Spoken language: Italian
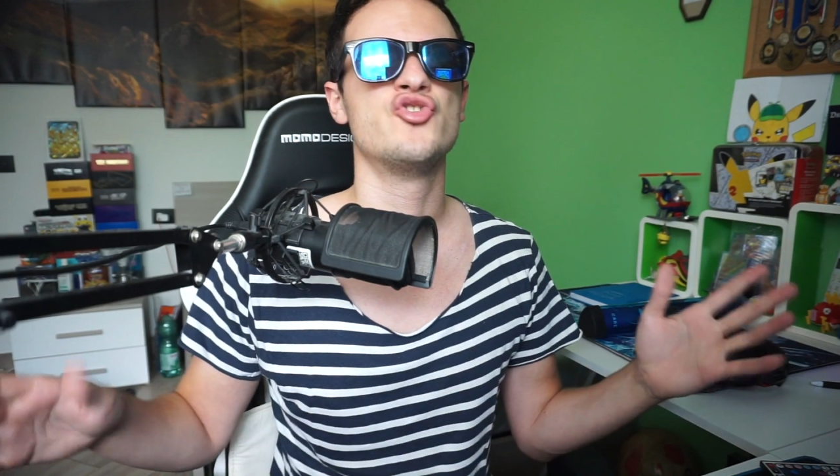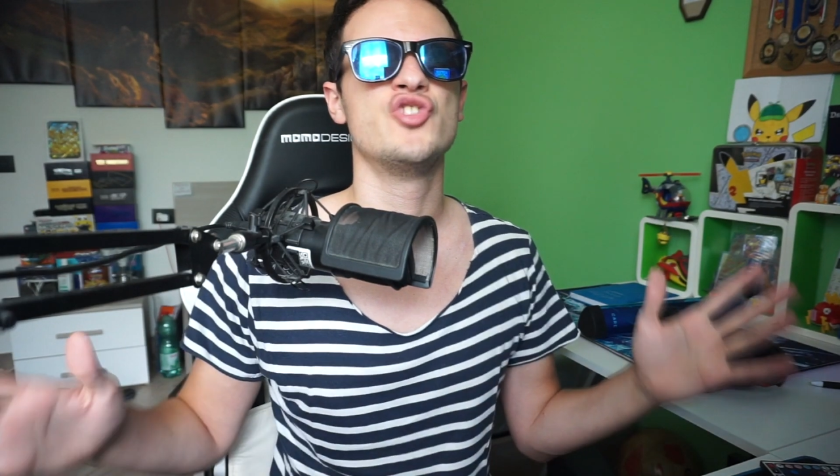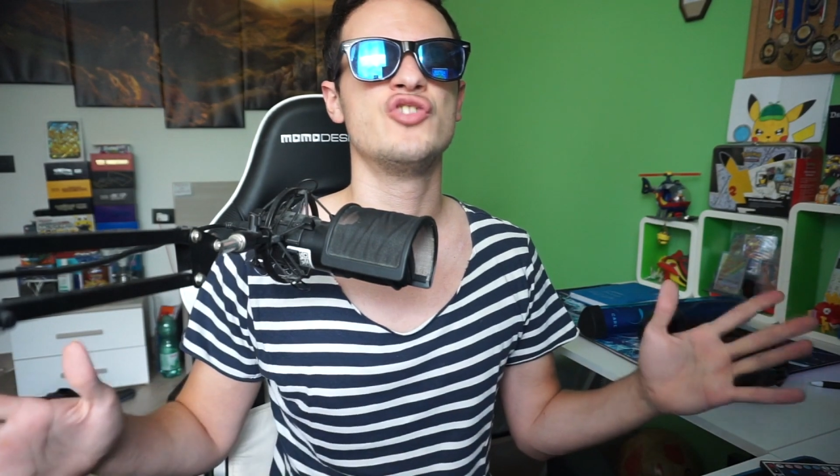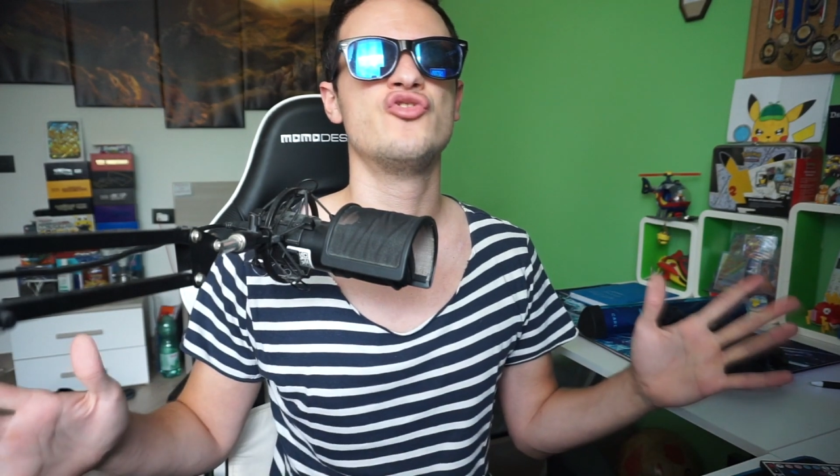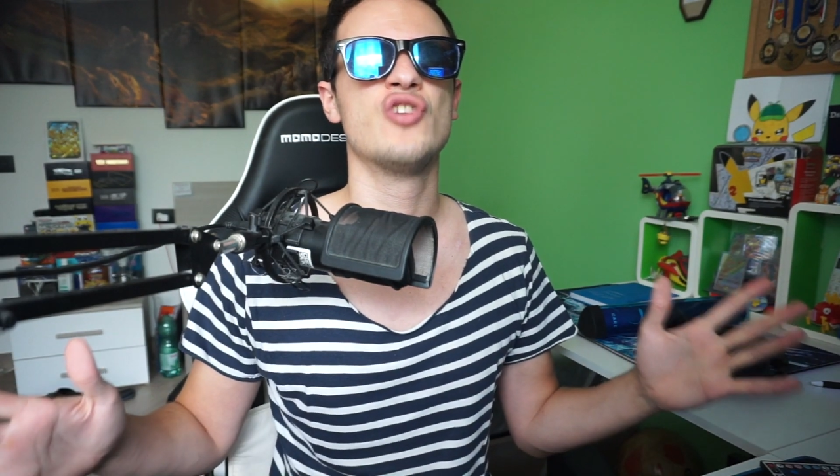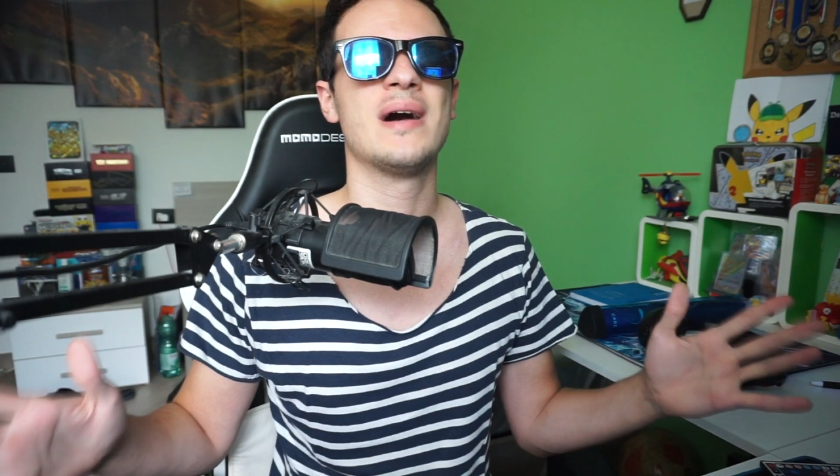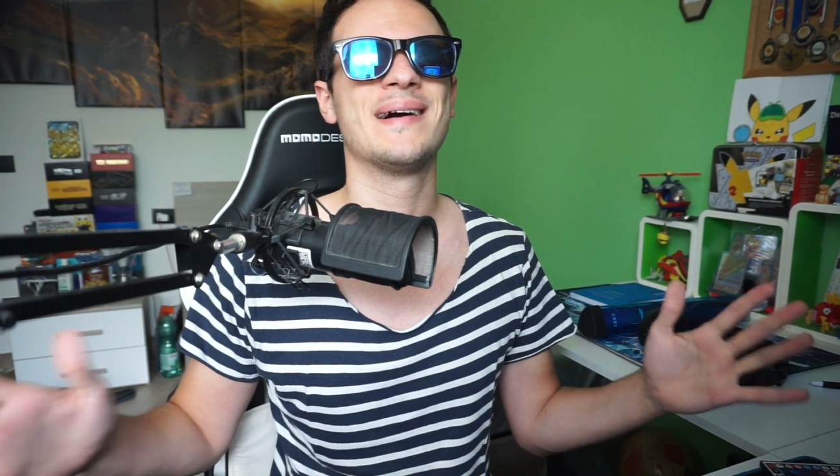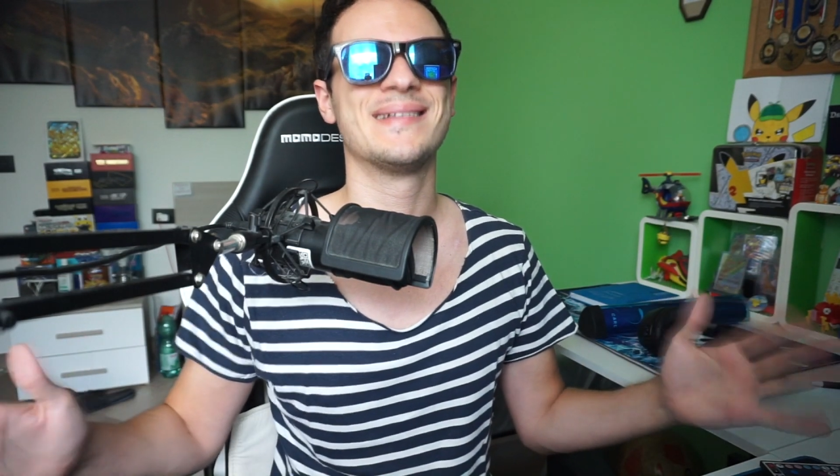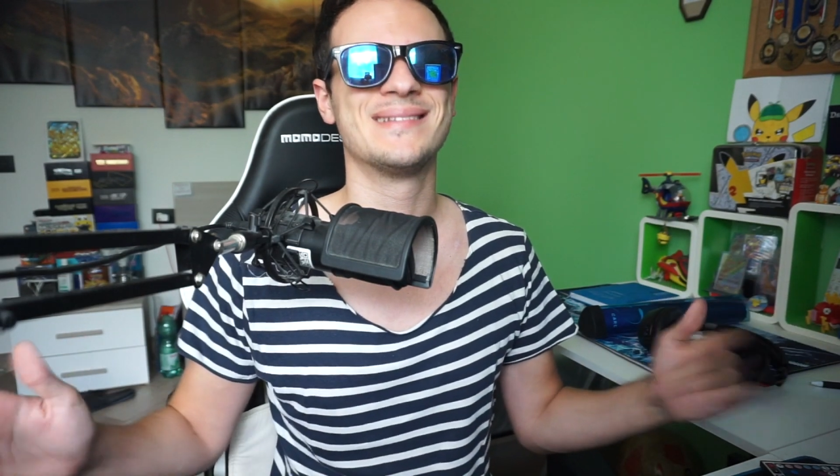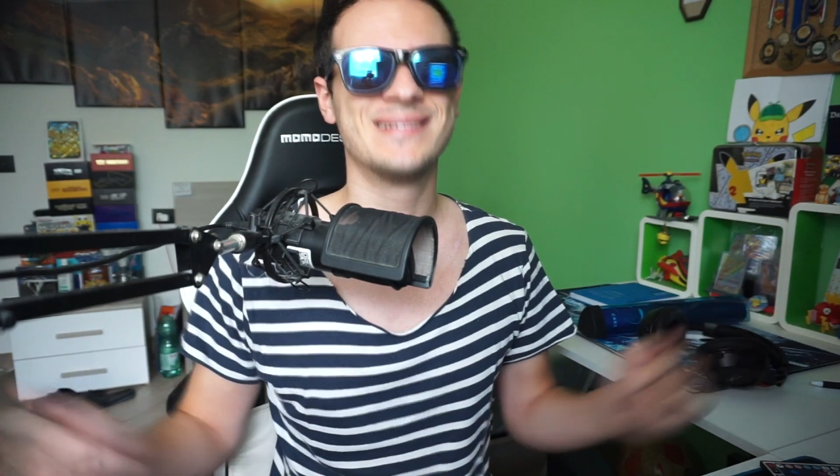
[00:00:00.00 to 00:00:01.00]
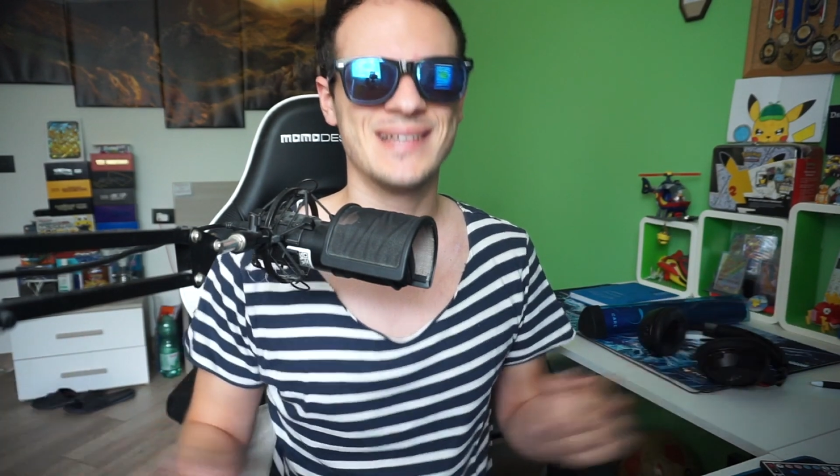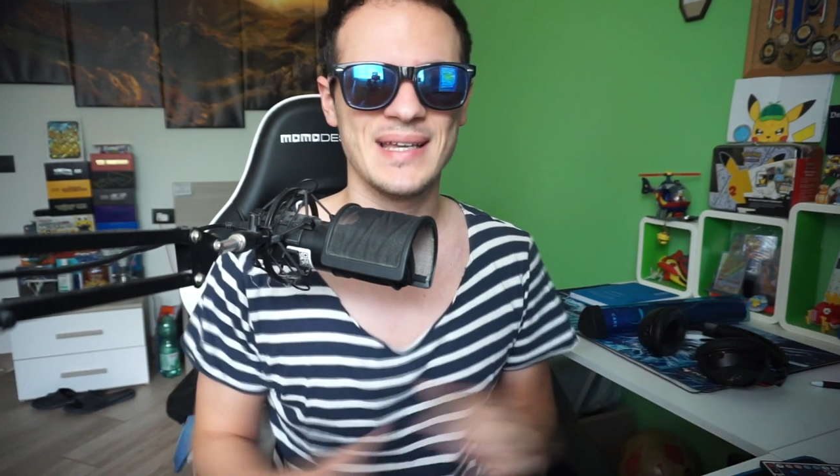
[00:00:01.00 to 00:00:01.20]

gigante